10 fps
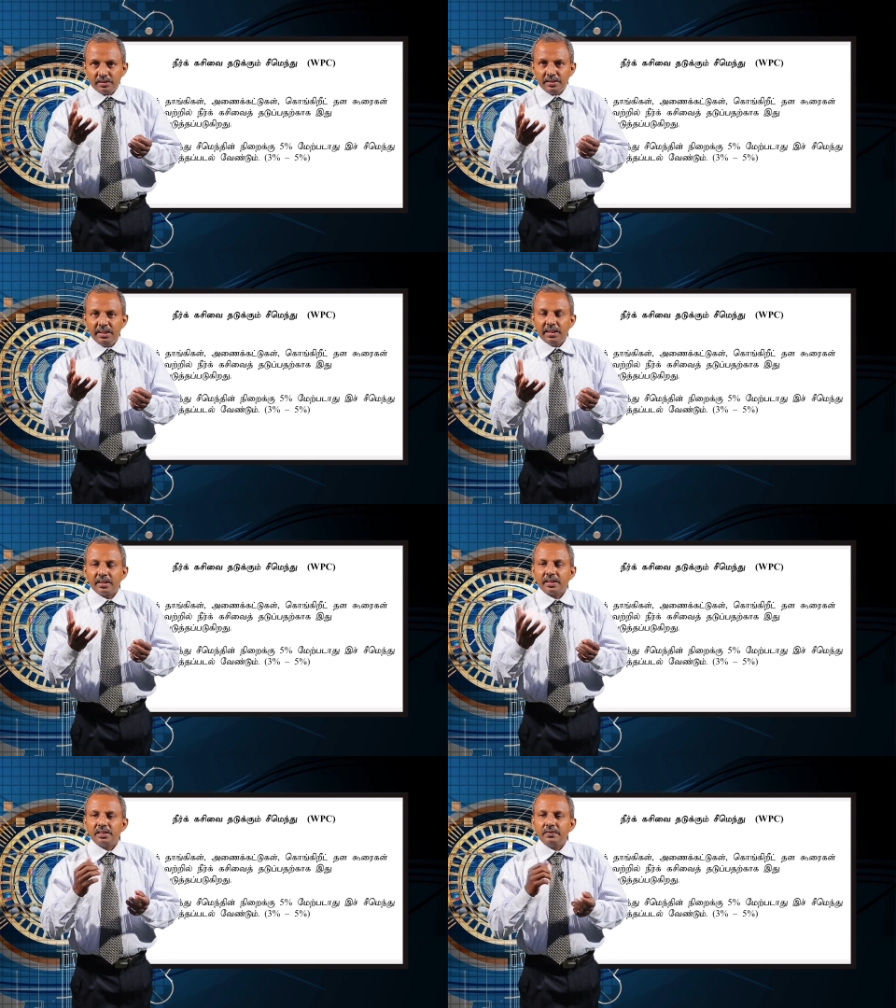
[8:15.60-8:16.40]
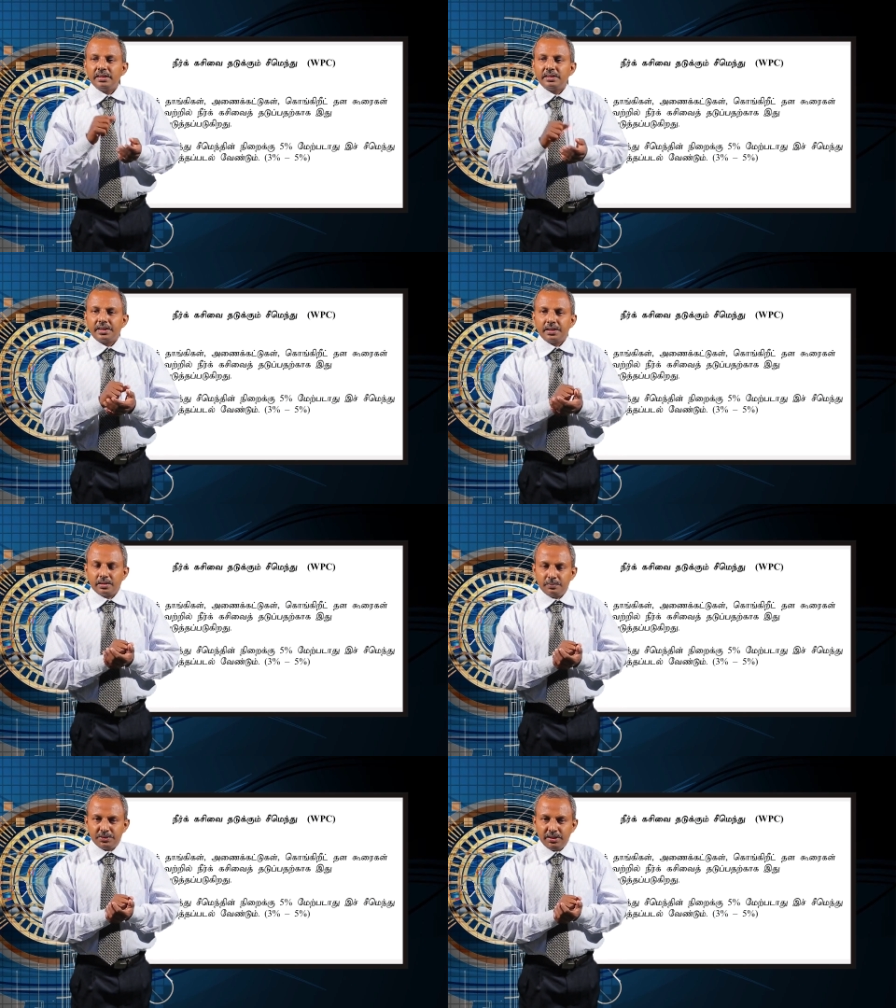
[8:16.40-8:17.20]
நீர்க்கசிவை
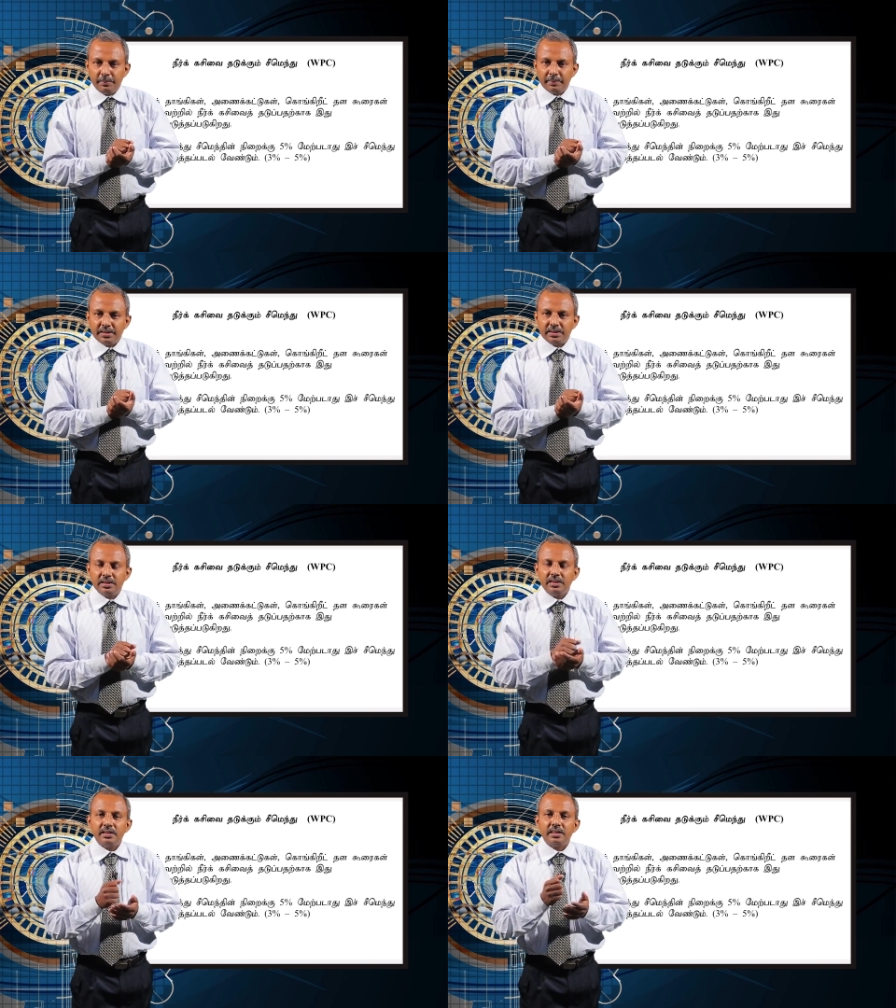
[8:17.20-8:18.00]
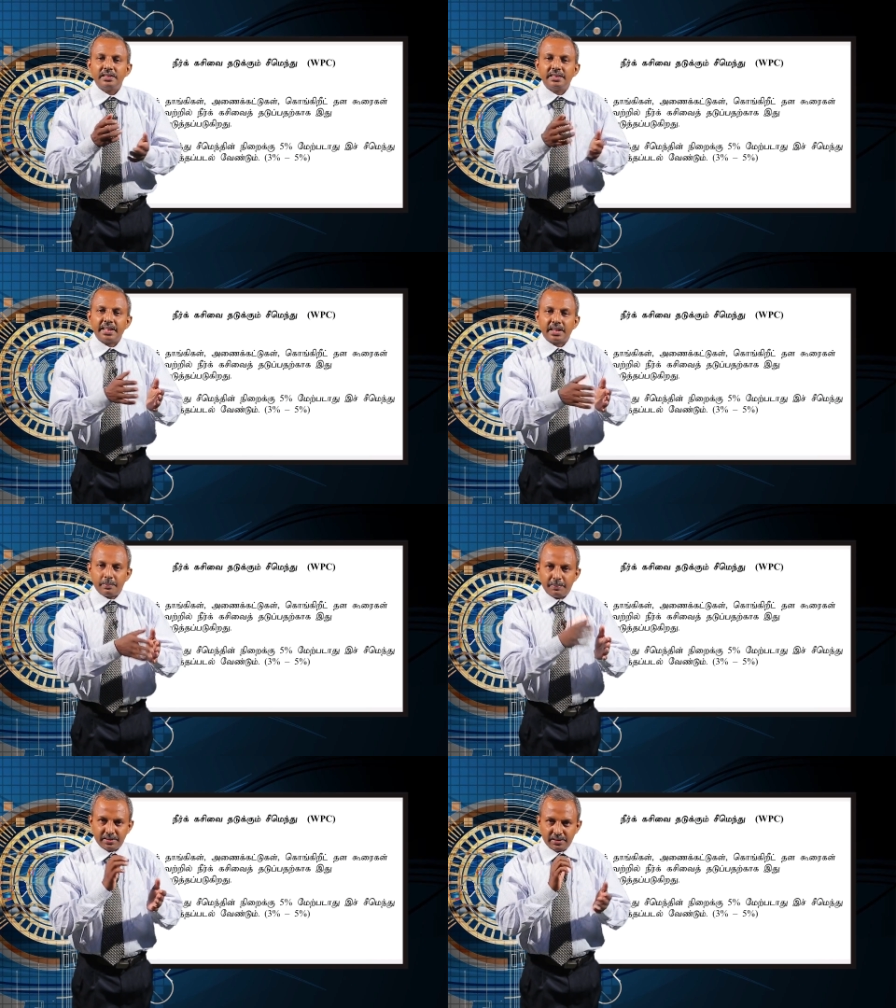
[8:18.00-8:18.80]
தடுக்கும் சீமெந்து
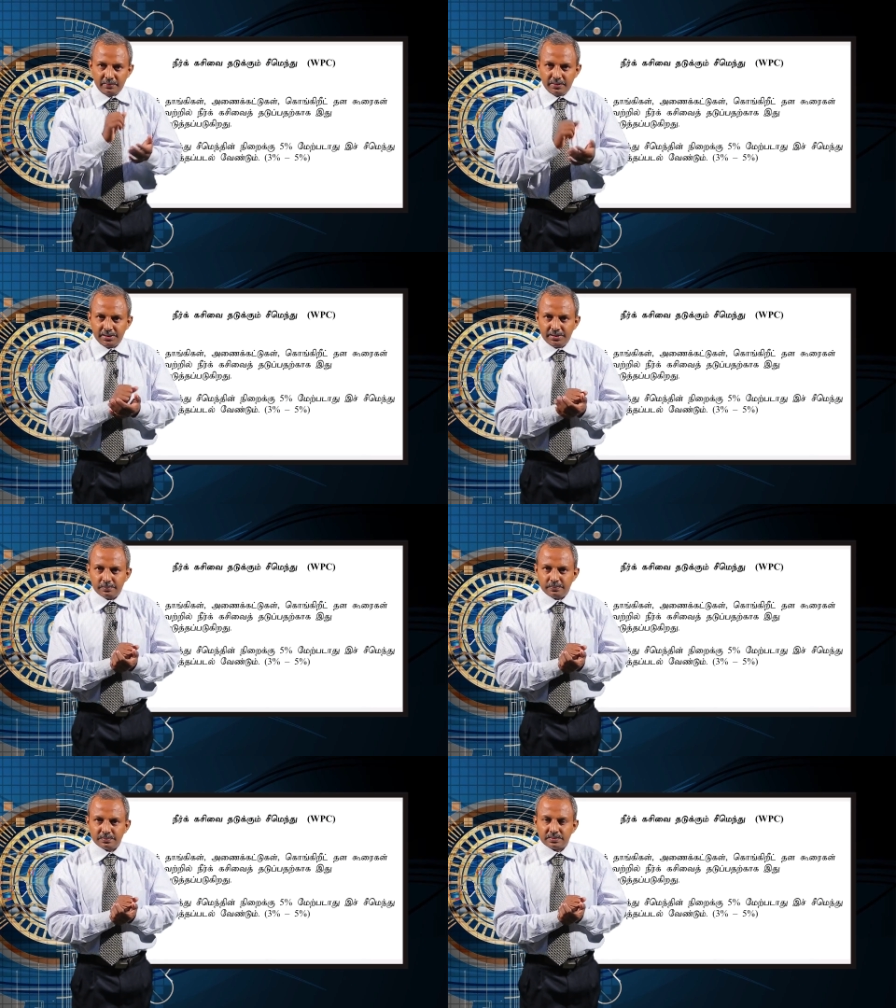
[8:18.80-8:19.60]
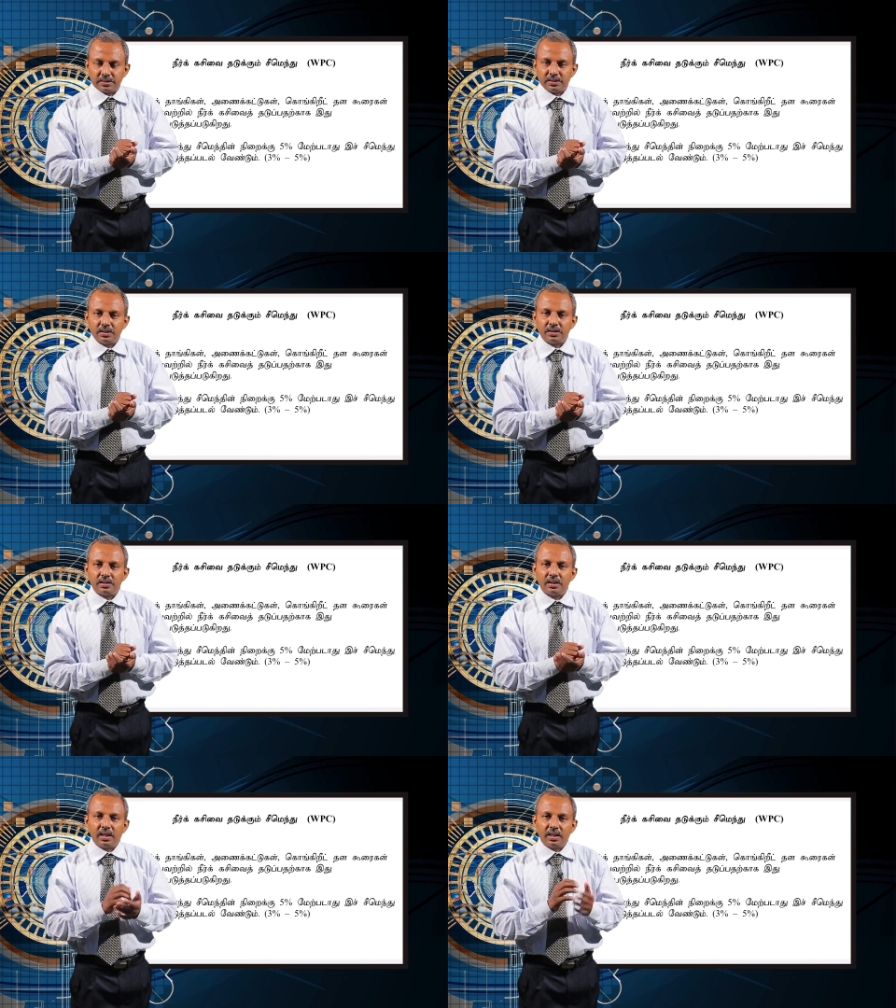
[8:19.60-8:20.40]
சேர்க்கப்படுதல் வேண்டும்
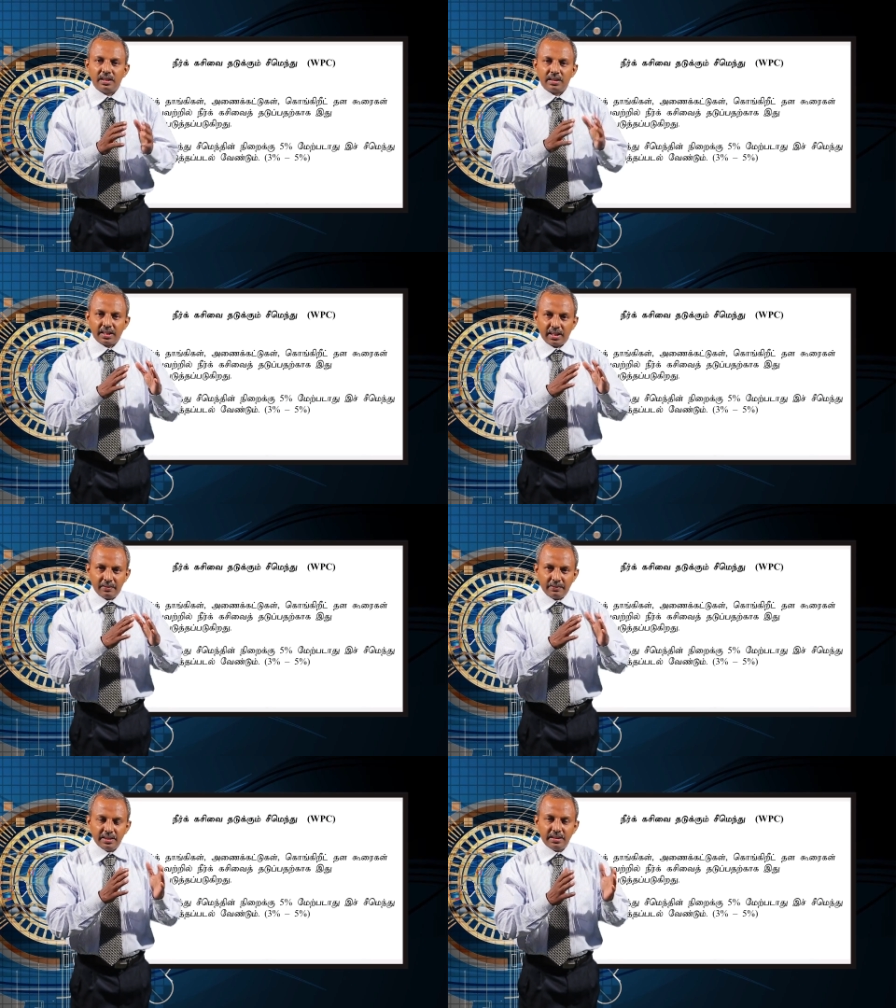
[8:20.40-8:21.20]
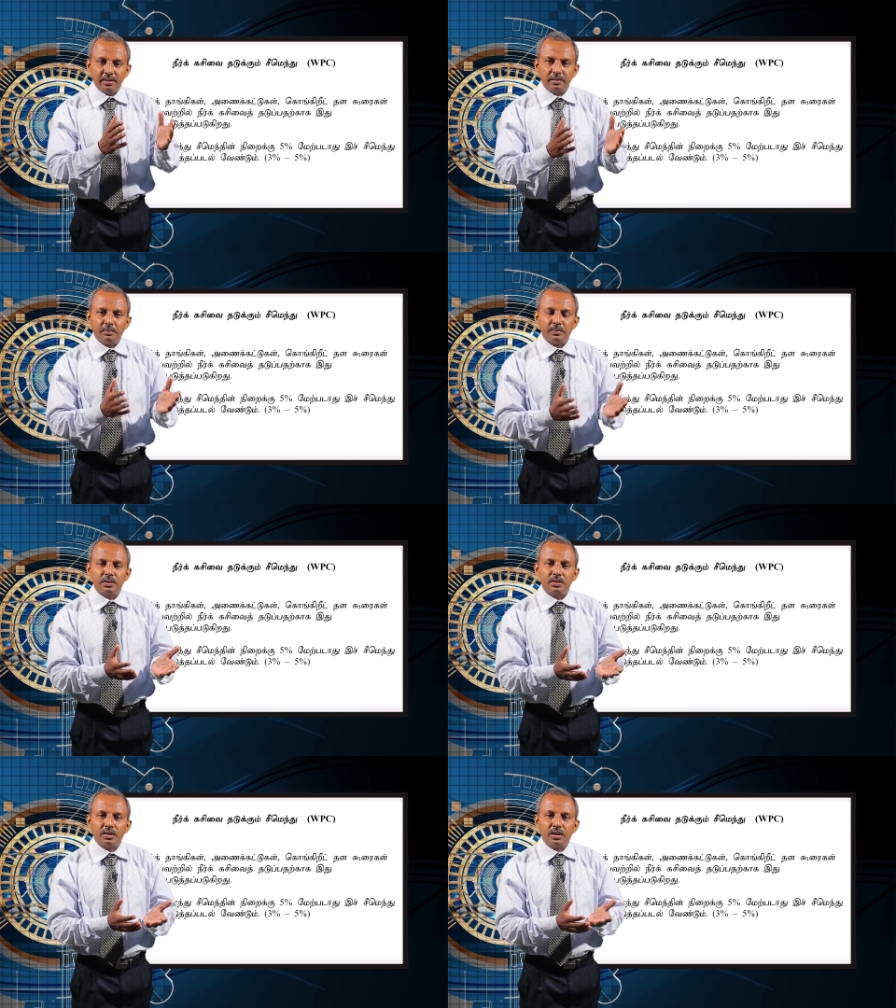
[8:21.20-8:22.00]
நாங்கள் கலவை
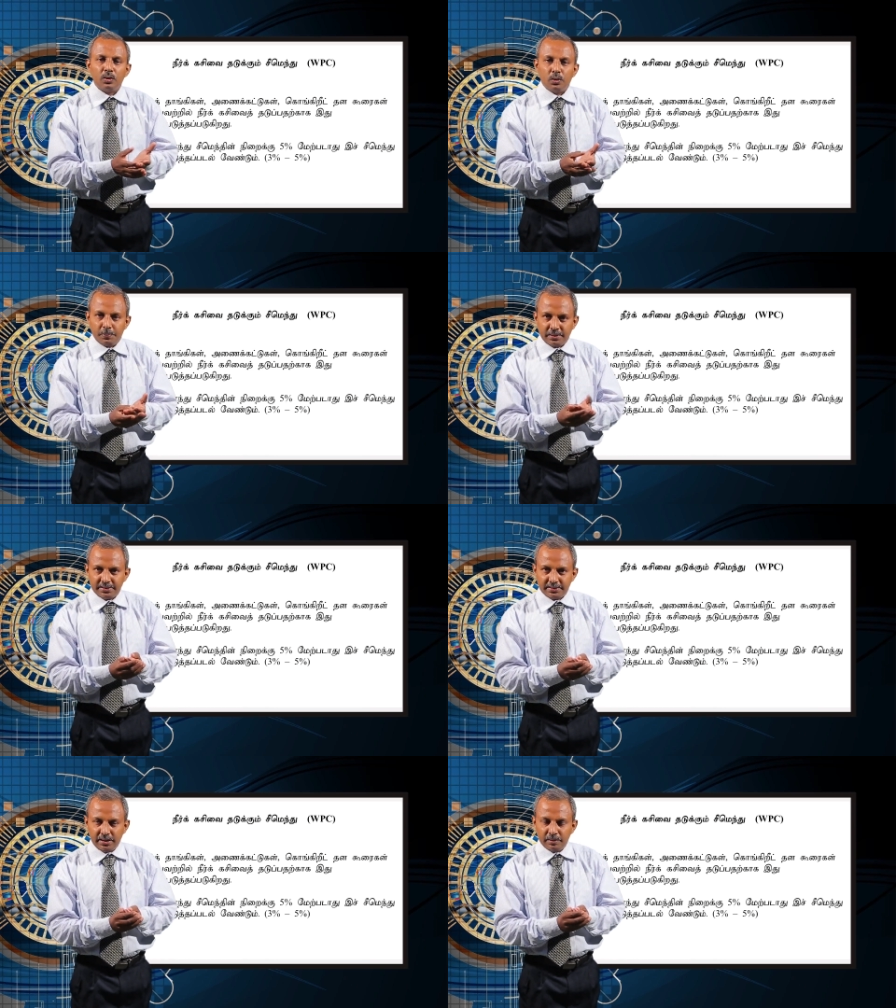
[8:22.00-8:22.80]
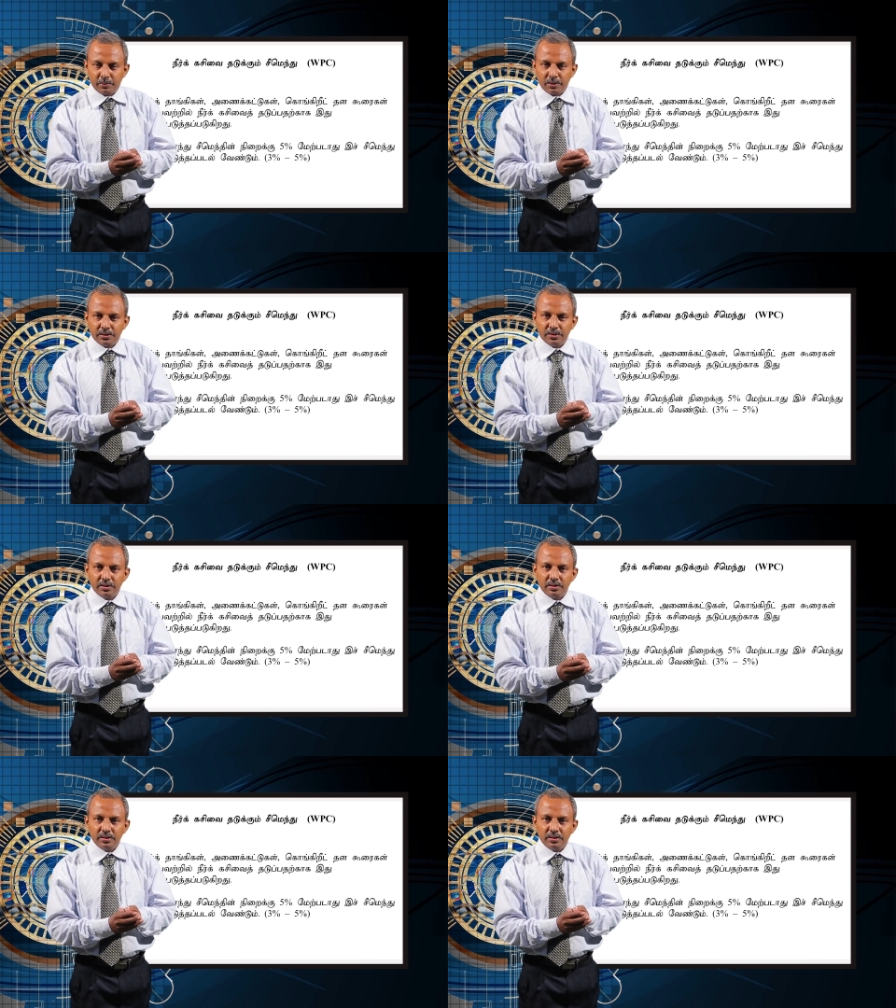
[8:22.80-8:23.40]
உற்பத்தி செய்யும் பொழுது